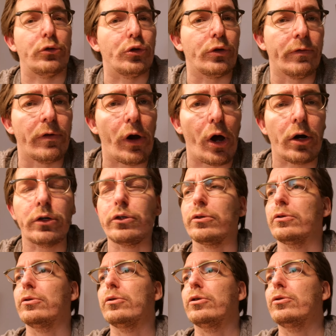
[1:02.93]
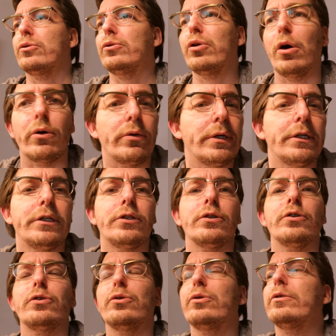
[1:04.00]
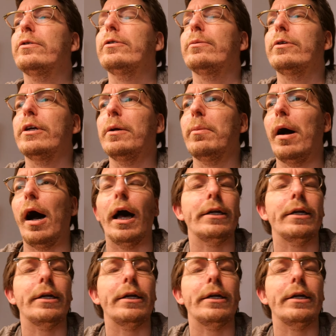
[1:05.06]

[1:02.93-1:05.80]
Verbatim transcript: durch Vlogs und durch Tutorials und so zum Thema